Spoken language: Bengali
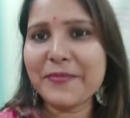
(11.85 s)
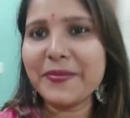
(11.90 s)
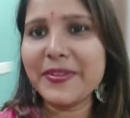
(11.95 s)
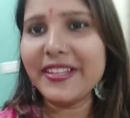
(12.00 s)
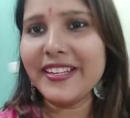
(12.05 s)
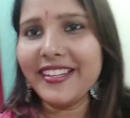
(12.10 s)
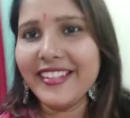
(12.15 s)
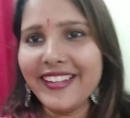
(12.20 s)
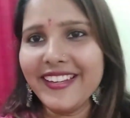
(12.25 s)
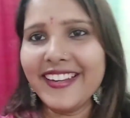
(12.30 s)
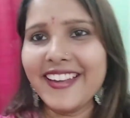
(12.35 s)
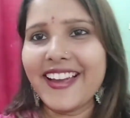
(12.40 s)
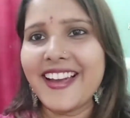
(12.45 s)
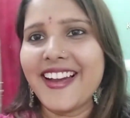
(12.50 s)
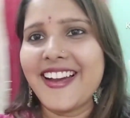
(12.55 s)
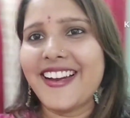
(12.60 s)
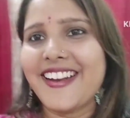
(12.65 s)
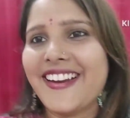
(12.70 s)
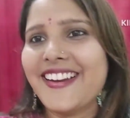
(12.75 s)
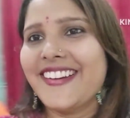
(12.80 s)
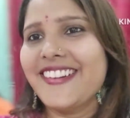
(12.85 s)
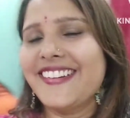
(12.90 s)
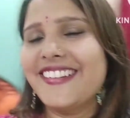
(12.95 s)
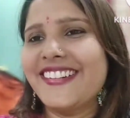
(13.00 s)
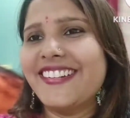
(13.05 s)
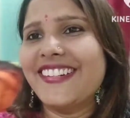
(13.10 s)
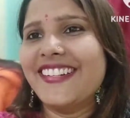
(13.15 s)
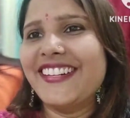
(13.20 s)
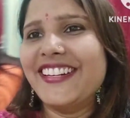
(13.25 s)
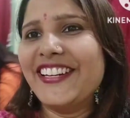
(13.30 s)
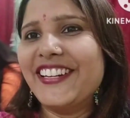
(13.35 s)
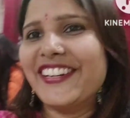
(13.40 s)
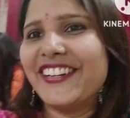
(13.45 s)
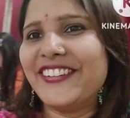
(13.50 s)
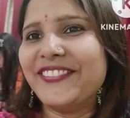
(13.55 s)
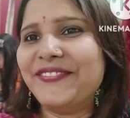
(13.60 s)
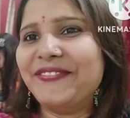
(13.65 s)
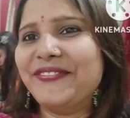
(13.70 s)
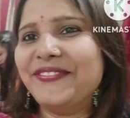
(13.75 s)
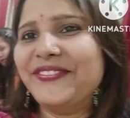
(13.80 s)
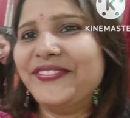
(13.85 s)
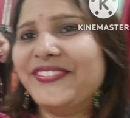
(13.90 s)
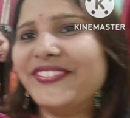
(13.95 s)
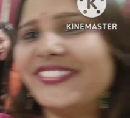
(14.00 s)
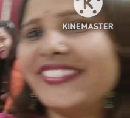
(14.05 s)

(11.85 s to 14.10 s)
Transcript: আমি আর নীলম